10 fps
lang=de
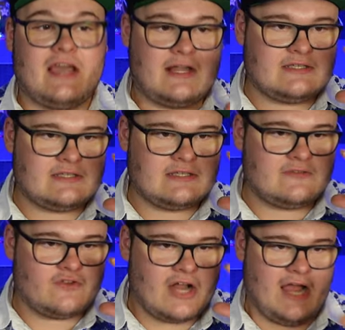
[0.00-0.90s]
Die Artstyles
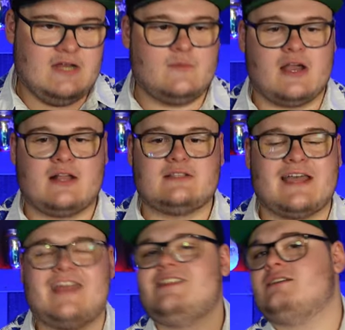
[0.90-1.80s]
von einem
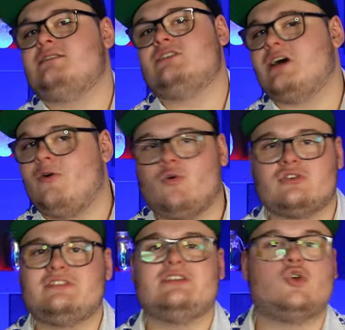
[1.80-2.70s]
Charakter ändern sich auch
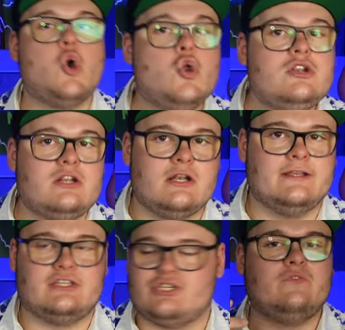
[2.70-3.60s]

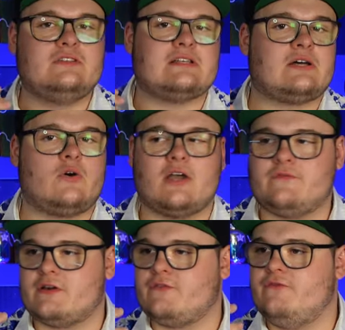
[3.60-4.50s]
sekündlich. Und wie gesagt, auch
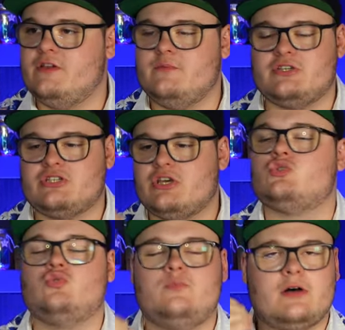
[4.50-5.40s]
einfach filmisch
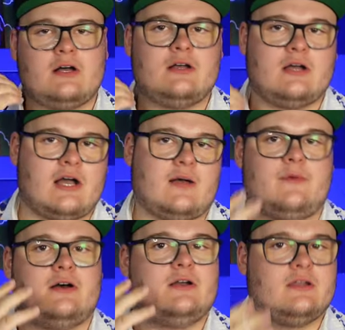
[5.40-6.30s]
super
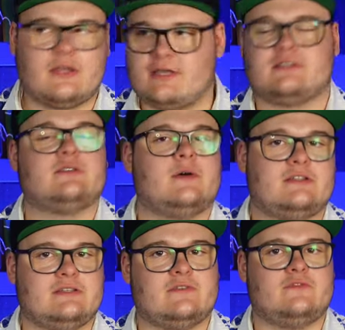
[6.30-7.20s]
Hammer krass gemacht,
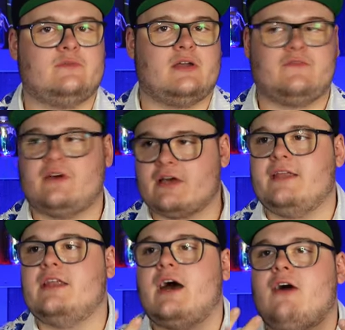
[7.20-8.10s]
dieser Film. Einfach
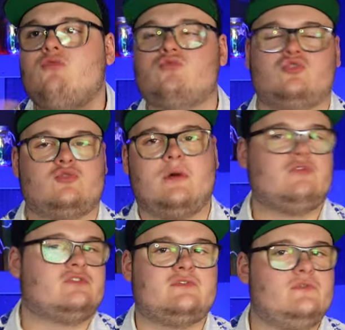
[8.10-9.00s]
ein
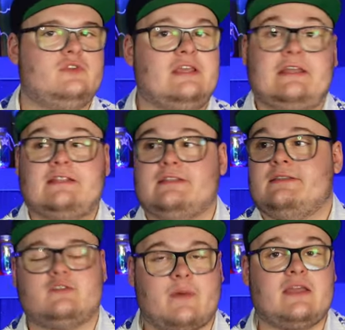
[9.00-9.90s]
Augenschmaus für jeden
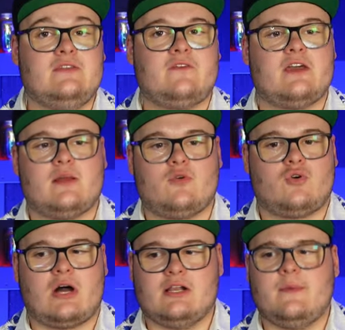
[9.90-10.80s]
Spidey-Fan, aber
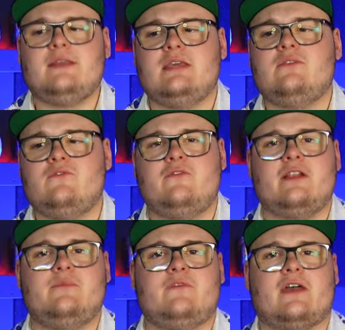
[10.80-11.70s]
auch allgemein jeden
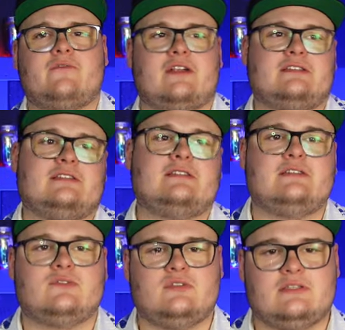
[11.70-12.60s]
Film-Fan, weil das ist
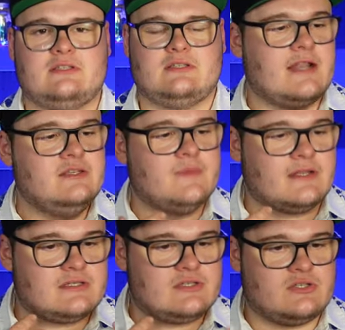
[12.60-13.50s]
nicht so dieses
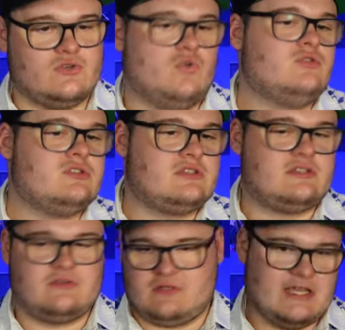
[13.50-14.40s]

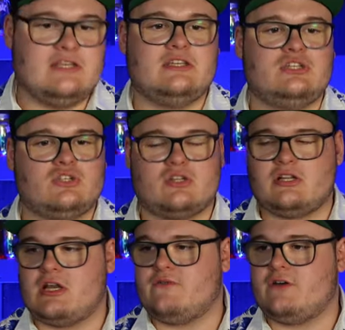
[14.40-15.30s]
Animationskindische,
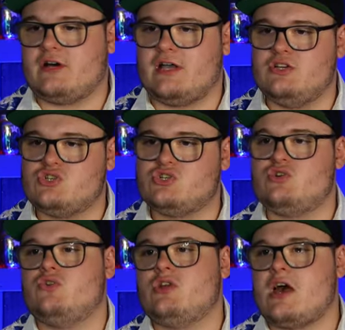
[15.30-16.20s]
sondern einfach ein
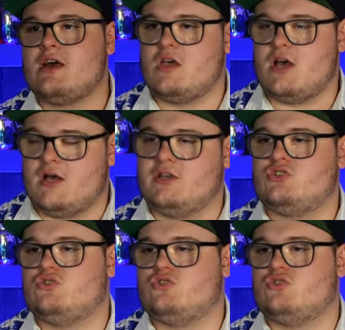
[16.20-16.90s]
schöner, ja, ein